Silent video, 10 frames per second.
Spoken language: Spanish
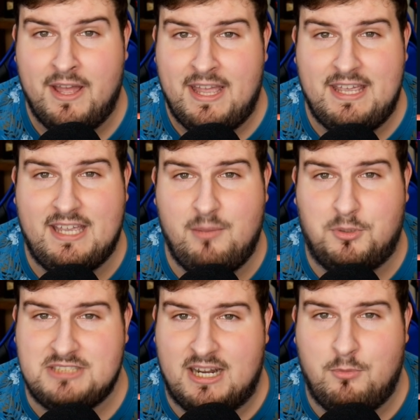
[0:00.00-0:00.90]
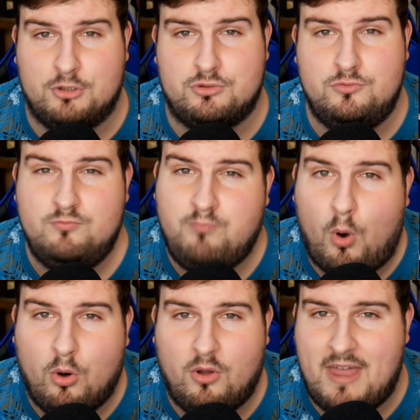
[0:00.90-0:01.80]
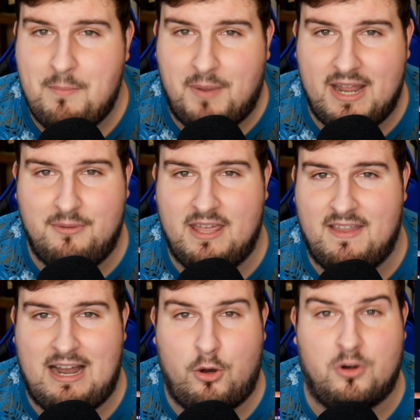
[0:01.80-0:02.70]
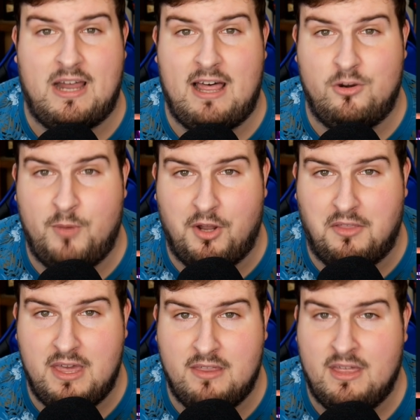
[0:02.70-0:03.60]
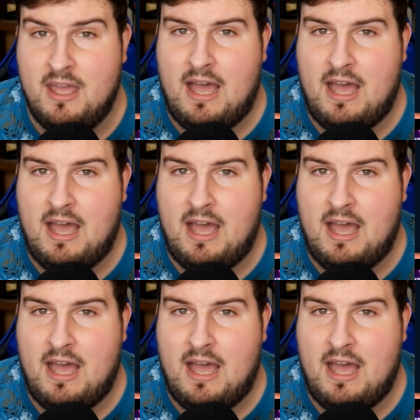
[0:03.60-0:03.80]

y que pues haremos un poco de previa de la jornada número 10,